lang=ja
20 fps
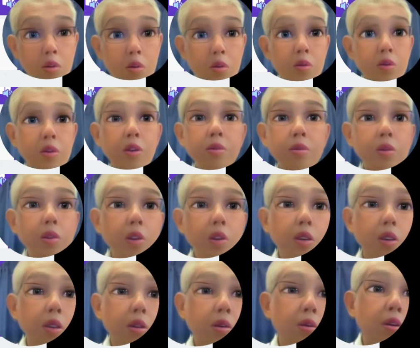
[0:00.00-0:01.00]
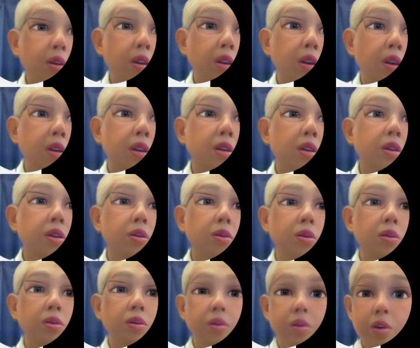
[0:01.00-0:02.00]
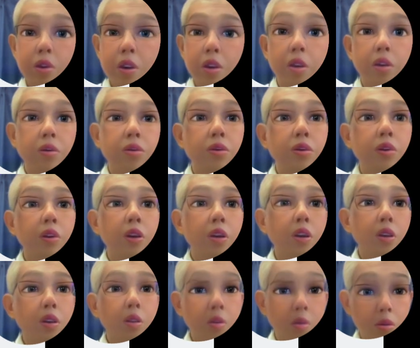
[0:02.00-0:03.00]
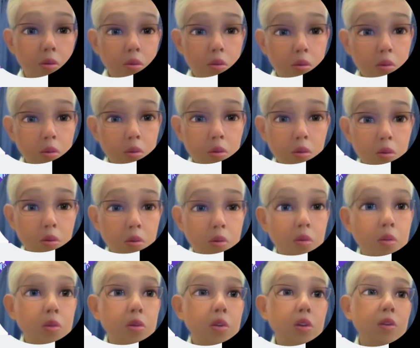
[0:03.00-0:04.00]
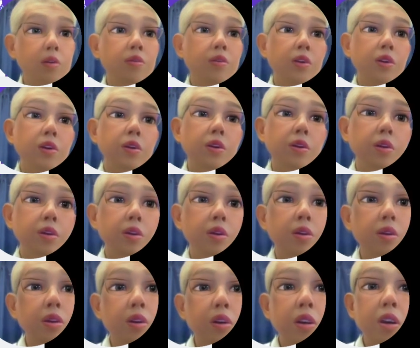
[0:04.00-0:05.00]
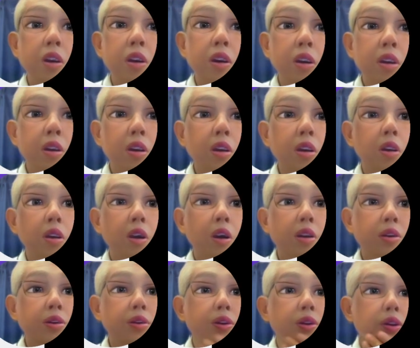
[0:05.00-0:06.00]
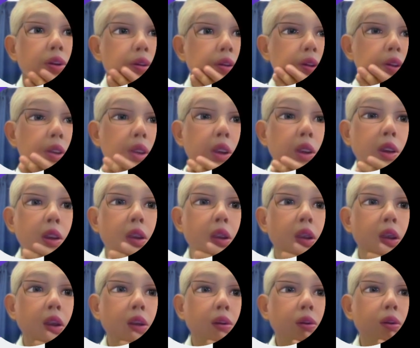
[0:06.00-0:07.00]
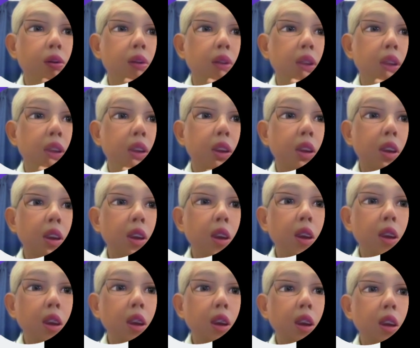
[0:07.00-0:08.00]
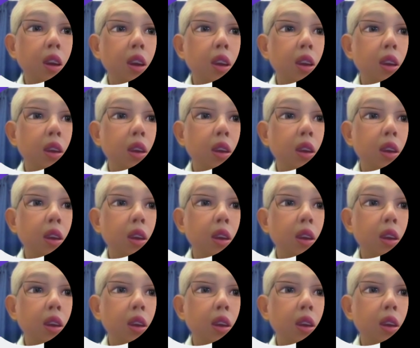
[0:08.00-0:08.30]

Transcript: 揺さぶられた時だけにするんじゃなくてここにも乱数入れておいて